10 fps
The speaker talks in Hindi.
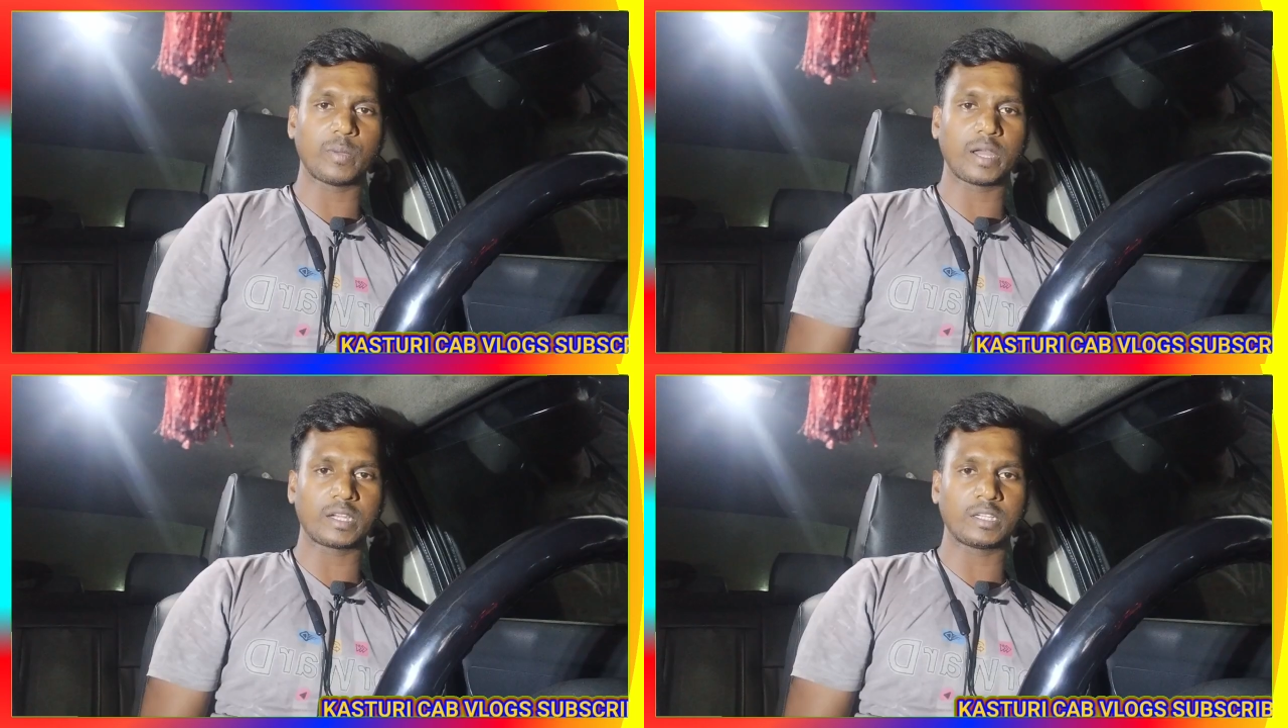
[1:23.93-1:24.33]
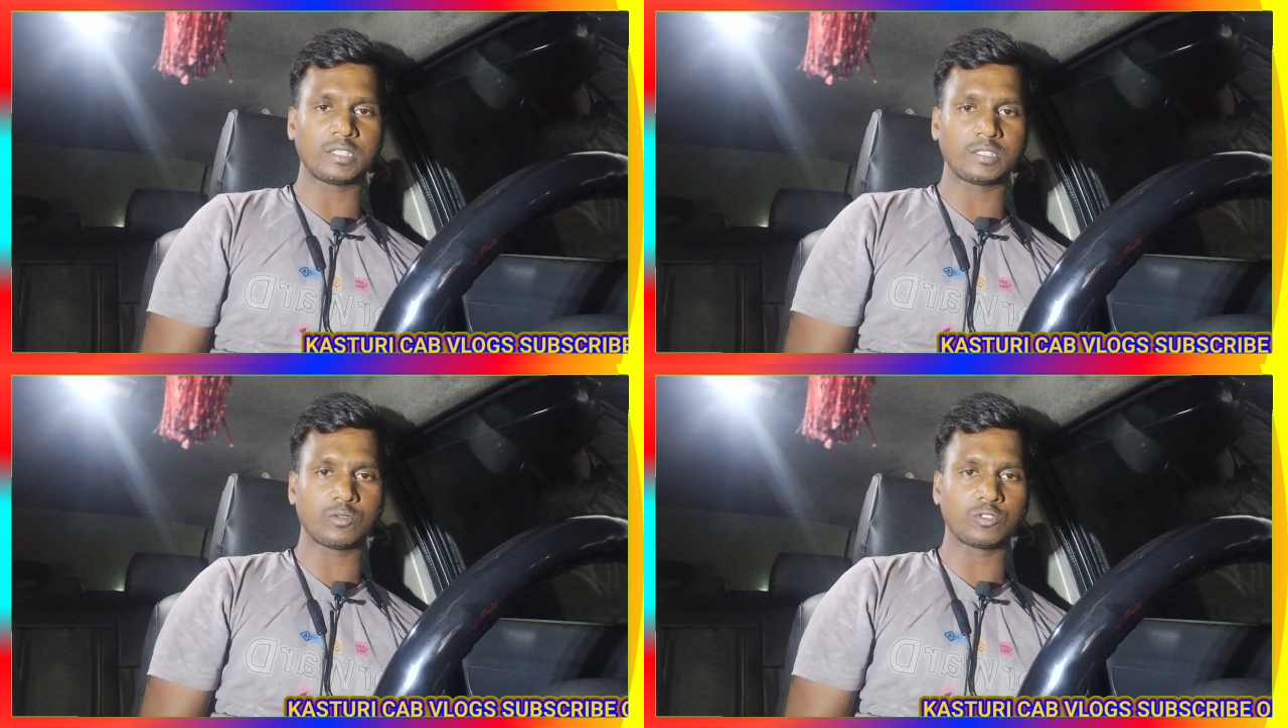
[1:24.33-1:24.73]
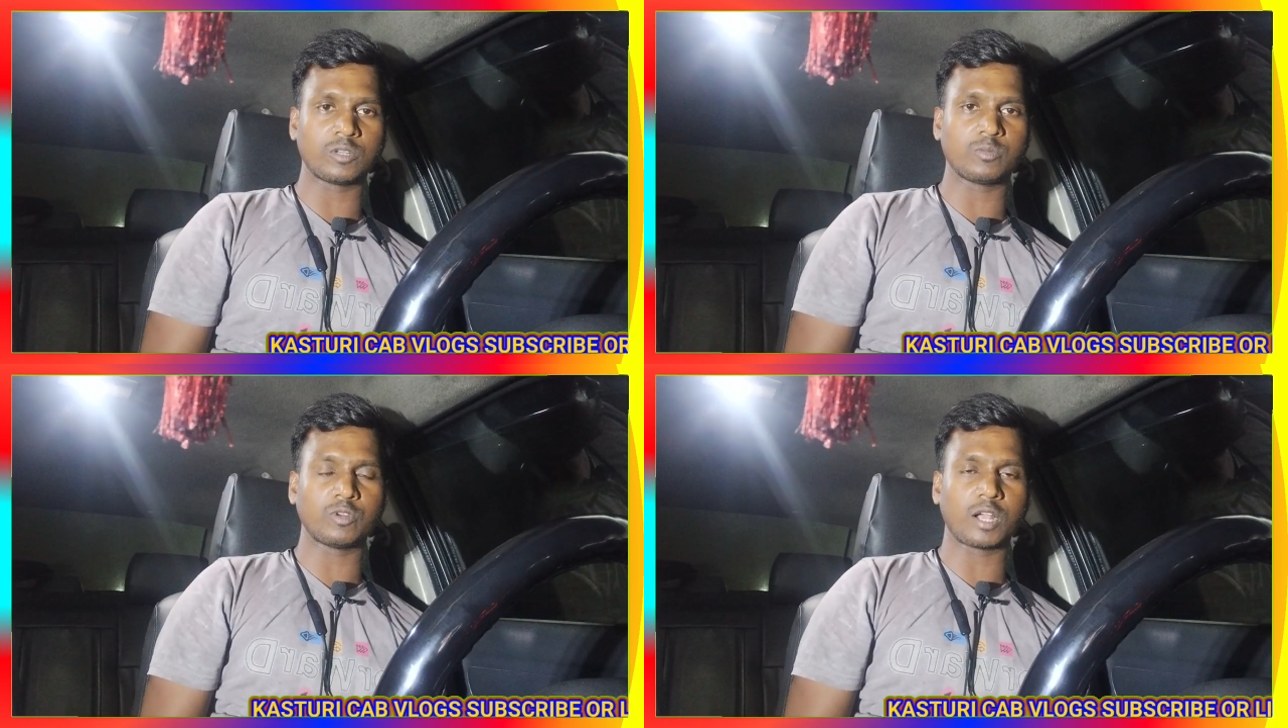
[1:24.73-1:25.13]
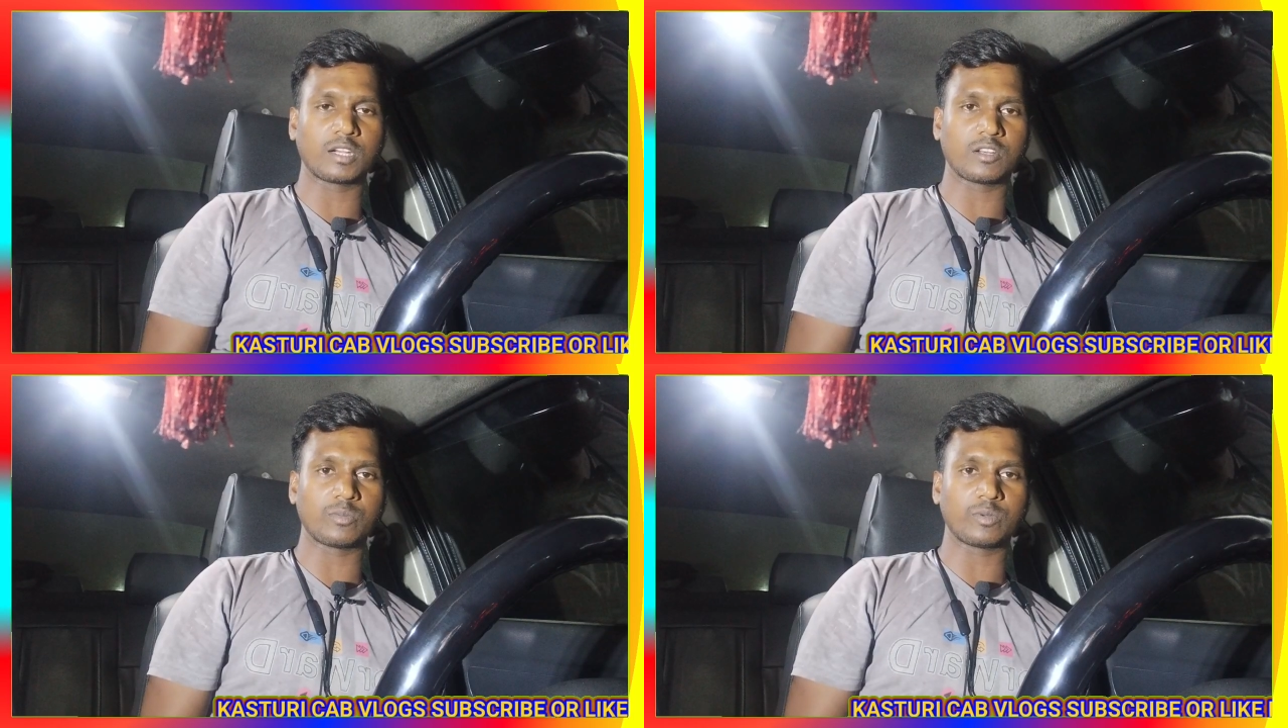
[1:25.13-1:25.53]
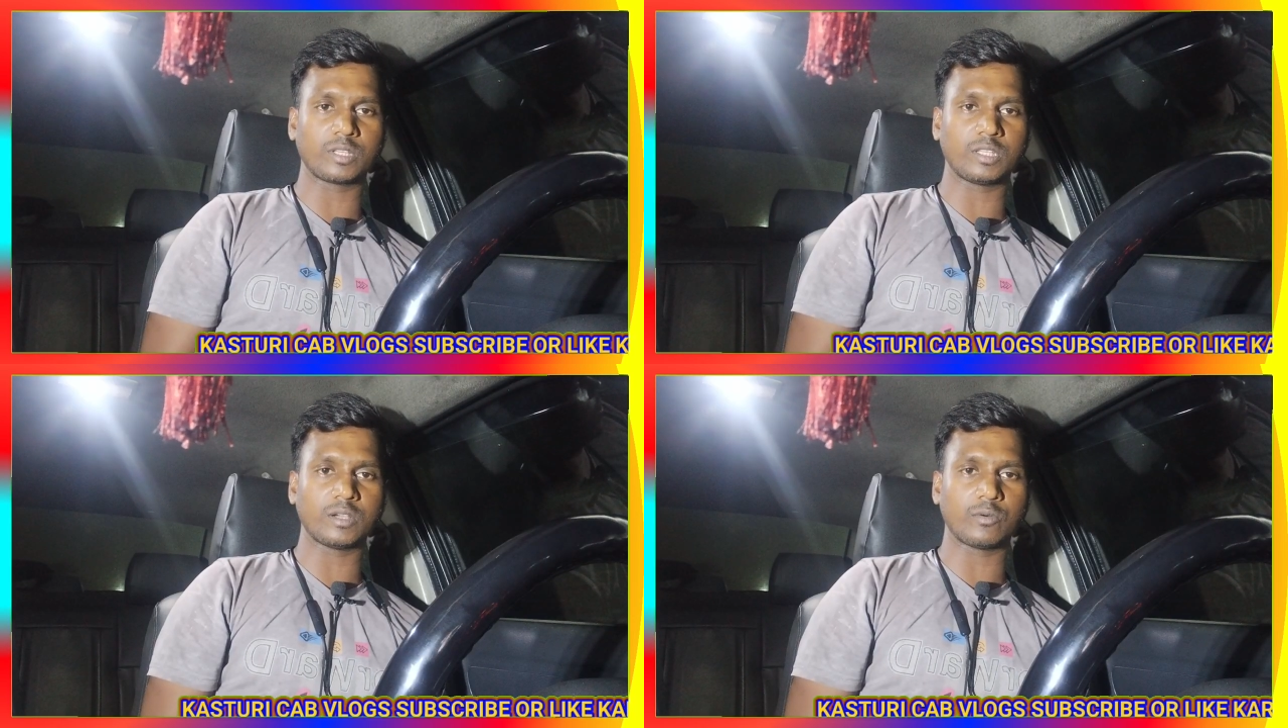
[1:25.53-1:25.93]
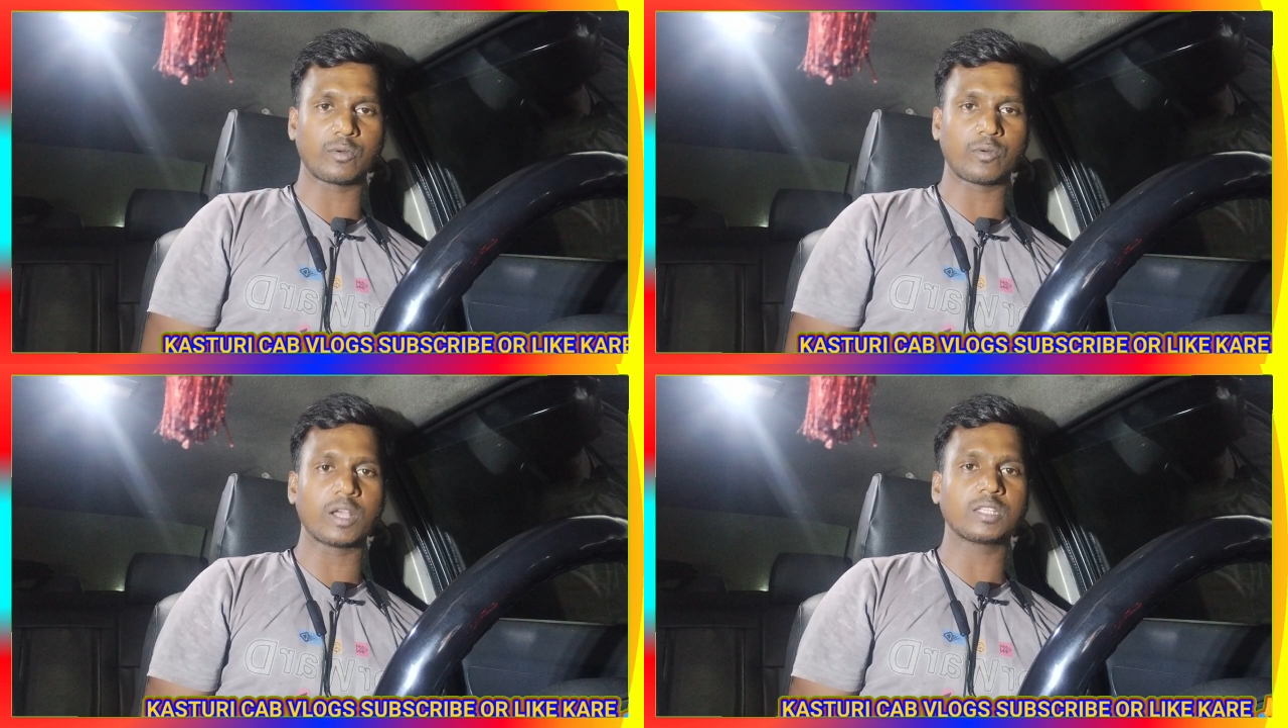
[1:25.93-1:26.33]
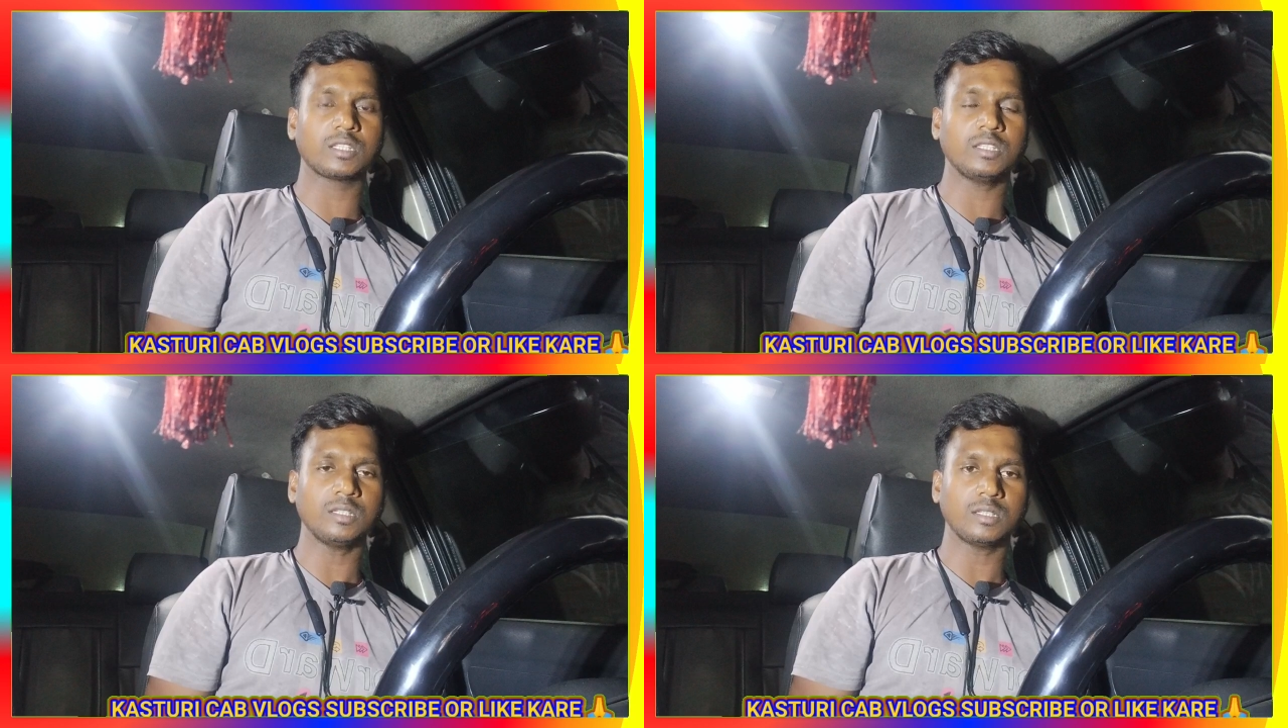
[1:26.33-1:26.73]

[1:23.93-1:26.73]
पार्क स्ट्रीट से हुसैनपुर आगे ड्रॉप कर दिया और वहाँ से